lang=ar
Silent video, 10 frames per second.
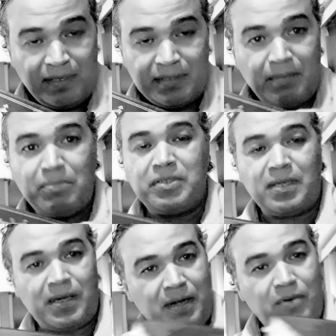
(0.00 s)
سان باش
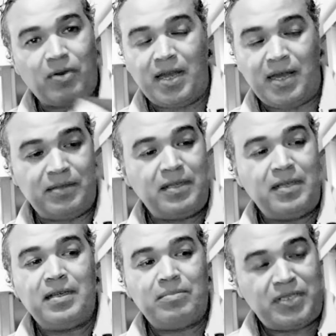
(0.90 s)
يقرا قرآن
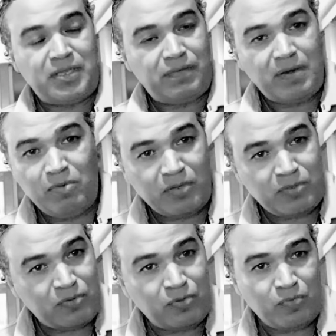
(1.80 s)
باش يفهموا
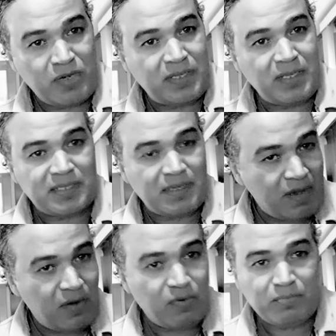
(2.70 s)
خصو شويه ديال
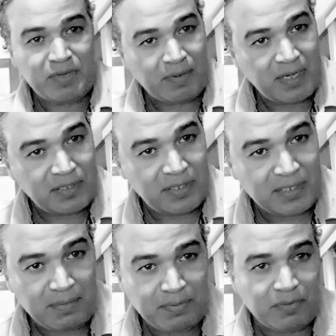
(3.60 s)
التمعن ما يبقاش
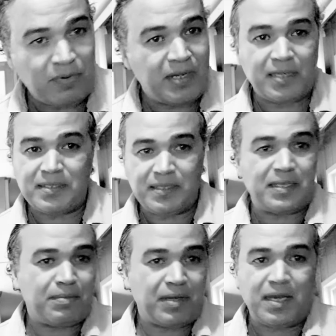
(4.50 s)
يزرب يقول انا خصني
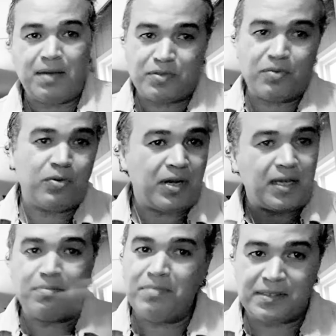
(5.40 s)
نزرب دغيا باش نقول راه
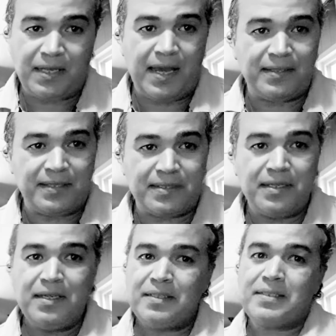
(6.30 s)
كملت الحديث
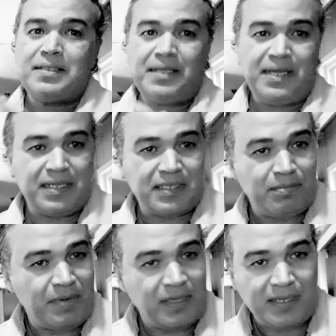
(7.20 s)
ستي
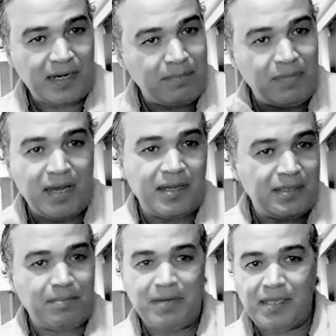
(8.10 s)
الحزب هذه راه
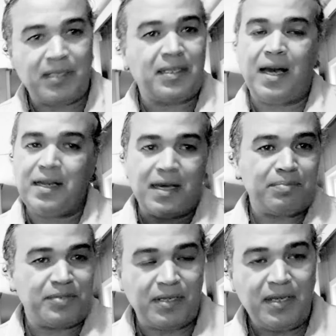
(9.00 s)
ما ما عندها علاقه
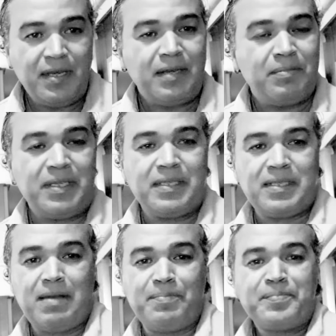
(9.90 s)
بشي
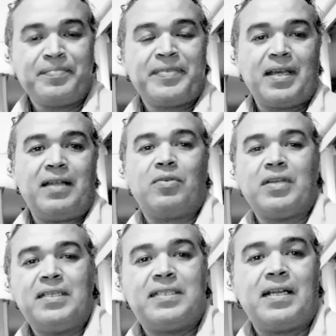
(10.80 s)
الاسلام الوغ
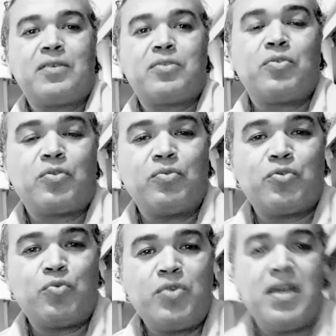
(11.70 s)
الانسان خصو يكون
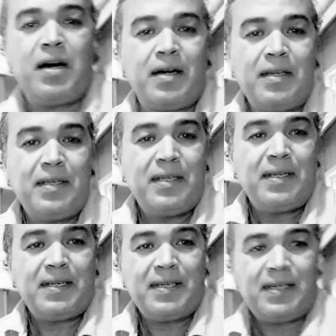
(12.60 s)
شويه
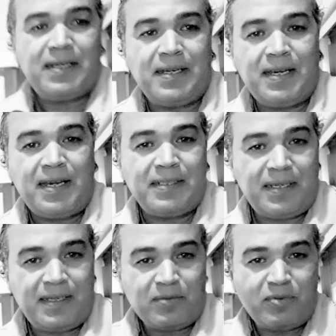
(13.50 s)
آه هذا
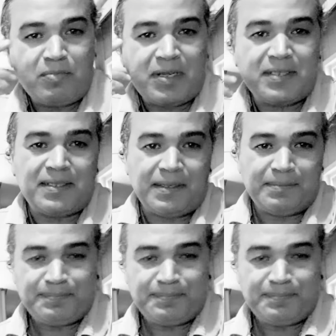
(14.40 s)
يكون مرزل